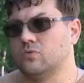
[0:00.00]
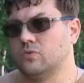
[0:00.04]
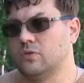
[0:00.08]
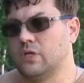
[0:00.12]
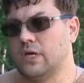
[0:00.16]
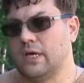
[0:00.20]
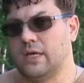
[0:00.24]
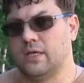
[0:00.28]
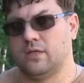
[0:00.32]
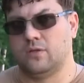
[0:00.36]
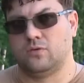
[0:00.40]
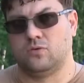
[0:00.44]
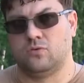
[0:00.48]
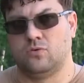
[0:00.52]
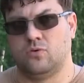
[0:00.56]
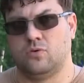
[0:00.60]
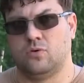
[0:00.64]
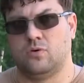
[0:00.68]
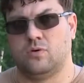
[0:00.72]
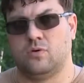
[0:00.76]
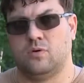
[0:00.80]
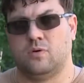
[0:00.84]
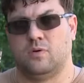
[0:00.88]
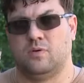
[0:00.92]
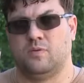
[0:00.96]
да,
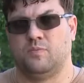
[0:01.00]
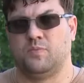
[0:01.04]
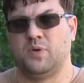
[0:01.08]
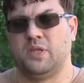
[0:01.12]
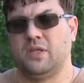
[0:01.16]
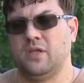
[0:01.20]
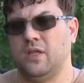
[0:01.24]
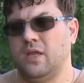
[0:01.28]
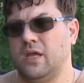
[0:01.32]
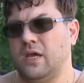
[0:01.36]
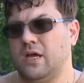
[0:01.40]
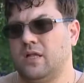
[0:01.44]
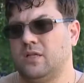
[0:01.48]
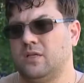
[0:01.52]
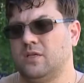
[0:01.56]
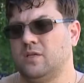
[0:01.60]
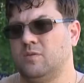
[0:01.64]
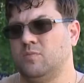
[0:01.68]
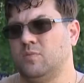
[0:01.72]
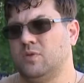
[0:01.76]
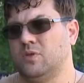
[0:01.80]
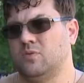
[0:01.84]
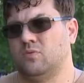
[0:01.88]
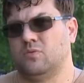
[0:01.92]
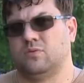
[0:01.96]
но материалы,
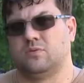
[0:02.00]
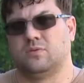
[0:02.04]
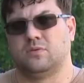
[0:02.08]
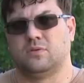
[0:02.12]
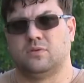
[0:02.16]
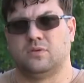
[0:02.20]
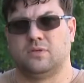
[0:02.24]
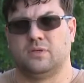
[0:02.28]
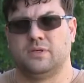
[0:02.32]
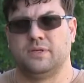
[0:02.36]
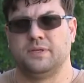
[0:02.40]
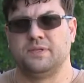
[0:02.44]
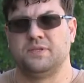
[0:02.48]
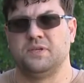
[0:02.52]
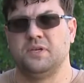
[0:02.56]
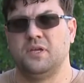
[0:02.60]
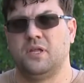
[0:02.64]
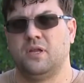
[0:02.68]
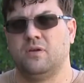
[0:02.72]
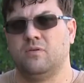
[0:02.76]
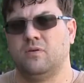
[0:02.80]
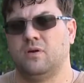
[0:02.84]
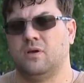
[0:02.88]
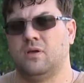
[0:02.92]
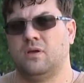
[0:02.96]
именно вот,
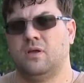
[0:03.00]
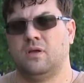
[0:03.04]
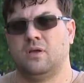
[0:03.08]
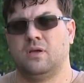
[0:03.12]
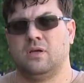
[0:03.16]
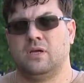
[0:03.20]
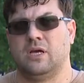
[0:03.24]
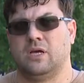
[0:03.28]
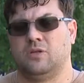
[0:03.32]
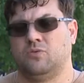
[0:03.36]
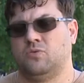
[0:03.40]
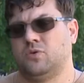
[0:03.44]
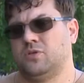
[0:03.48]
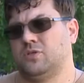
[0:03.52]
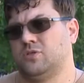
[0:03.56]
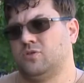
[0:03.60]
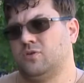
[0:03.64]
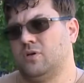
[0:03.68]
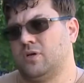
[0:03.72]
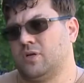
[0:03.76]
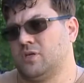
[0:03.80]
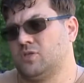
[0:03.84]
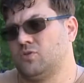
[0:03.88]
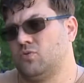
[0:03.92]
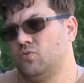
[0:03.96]
дерево, оно
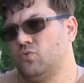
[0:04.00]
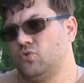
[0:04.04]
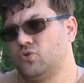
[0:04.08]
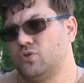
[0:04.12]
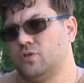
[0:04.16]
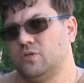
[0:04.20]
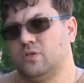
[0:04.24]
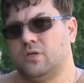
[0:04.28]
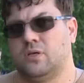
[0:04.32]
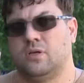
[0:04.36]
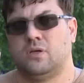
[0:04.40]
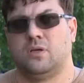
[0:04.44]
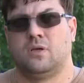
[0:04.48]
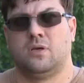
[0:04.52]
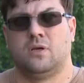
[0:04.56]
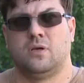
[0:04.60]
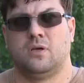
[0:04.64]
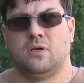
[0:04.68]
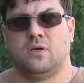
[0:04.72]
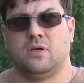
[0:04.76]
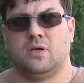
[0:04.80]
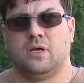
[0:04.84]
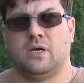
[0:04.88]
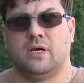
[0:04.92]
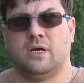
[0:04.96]
разрушено,
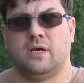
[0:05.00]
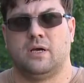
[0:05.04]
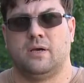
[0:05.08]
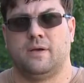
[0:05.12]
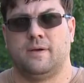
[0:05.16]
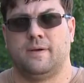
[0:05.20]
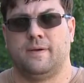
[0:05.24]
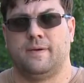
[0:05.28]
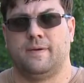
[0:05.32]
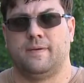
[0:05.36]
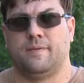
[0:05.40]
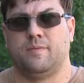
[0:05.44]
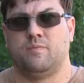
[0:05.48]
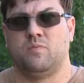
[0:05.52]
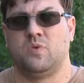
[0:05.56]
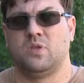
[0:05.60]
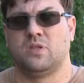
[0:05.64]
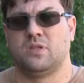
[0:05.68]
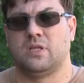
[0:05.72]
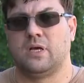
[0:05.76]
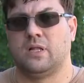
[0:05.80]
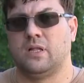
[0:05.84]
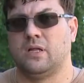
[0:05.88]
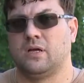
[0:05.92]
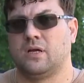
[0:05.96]
а
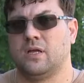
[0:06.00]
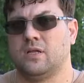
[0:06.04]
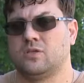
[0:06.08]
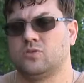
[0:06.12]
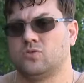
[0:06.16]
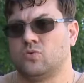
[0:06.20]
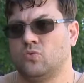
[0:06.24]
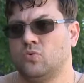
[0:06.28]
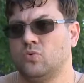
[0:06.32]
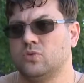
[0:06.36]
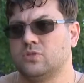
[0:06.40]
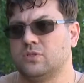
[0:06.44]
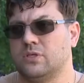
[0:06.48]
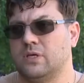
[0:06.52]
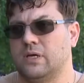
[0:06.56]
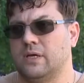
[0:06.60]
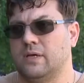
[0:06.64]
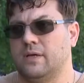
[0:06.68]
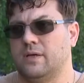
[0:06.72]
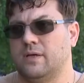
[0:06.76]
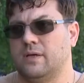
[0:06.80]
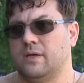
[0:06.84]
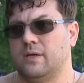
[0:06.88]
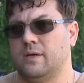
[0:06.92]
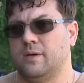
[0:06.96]

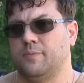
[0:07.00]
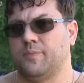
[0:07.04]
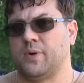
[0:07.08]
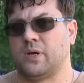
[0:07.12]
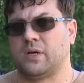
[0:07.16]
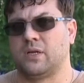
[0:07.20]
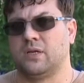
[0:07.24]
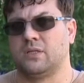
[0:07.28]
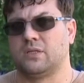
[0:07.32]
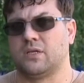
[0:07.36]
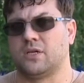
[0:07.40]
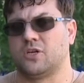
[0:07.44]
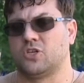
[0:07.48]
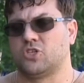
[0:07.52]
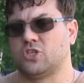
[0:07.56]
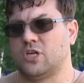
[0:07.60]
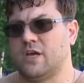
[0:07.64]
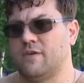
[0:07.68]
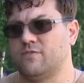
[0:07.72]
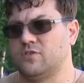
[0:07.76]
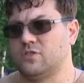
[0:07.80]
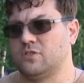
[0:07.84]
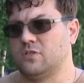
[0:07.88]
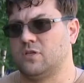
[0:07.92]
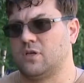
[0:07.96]
металлоконструкция а, покрыта
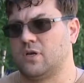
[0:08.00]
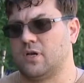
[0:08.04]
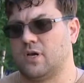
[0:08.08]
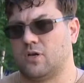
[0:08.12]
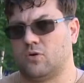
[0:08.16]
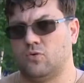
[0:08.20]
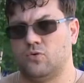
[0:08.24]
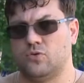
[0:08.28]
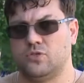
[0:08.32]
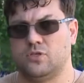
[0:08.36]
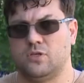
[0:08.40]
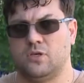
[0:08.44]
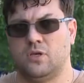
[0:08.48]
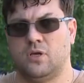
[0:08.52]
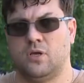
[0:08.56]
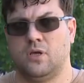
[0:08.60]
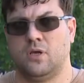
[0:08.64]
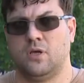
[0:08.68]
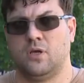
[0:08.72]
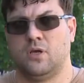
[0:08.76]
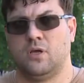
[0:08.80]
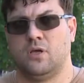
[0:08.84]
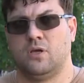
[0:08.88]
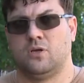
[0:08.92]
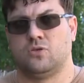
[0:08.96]
ржавчиной, коррозией,
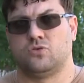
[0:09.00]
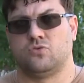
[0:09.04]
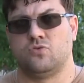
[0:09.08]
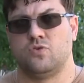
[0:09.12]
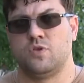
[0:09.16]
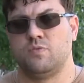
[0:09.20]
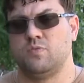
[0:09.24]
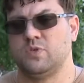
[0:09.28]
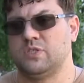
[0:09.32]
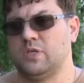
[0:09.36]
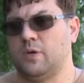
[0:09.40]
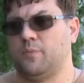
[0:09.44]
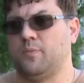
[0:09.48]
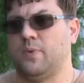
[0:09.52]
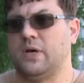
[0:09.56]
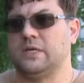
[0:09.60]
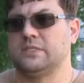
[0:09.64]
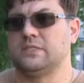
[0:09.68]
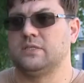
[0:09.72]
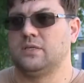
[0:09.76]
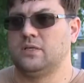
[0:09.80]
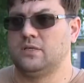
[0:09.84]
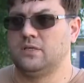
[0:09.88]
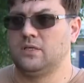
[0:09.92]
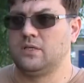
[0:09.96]
что
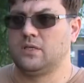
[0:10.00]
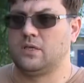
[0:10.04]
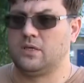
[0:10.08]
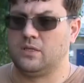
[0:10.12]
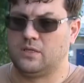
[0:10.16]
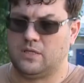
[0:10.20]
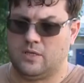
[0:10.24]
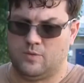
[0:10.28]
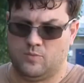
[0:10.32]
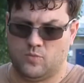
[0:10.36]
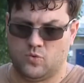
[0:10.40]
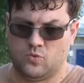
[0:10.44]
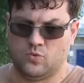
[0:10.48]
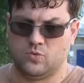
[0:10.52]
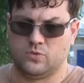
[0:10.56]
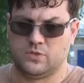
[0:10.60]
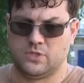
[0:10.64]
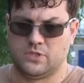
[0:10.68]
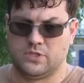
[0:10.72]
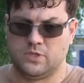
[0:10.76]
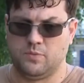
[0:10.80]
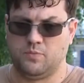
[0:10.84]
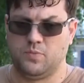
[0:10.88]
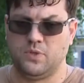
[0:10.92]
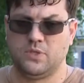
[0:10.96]
небезопасно, детки там могут
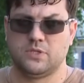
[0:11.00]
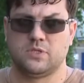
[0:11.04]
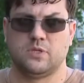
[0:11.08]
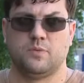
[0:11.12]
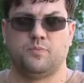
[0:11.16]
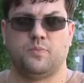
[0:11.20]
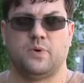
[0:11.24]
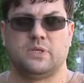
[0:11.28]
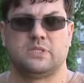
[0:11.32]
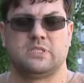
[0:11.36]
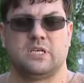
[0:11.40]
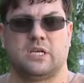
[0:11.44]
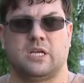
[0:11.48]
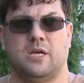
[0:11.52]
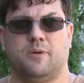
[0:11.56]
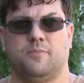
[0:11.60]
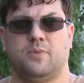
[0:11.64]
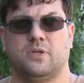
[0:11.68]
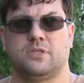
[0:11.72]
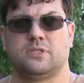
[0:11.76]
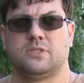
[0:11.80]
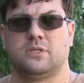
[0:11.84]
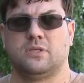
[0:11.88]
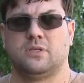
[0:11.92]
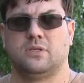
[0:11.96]
зацепиться,
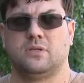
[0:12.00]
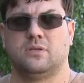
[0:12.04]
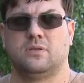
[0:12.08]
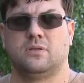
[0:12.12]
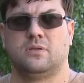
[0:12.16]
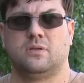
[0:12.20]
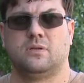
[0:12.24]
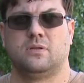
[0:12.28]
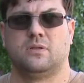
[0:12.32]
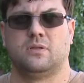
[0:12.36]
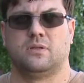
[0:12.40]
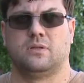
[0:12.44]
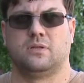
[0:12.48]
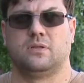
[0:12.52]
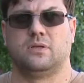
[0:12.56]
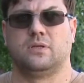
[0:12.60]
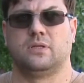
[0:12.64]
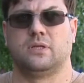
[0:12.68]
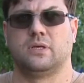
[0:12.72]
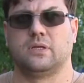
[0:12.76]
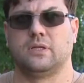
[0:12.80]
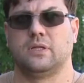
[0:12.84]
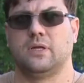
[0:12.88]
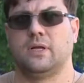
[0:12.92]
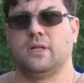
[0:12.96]
поцарапаться и
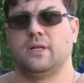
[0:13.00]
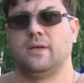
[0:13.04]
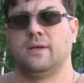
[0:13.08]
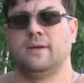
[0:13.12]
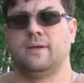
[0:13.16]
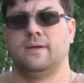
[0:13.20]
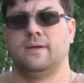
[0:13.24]
так далее.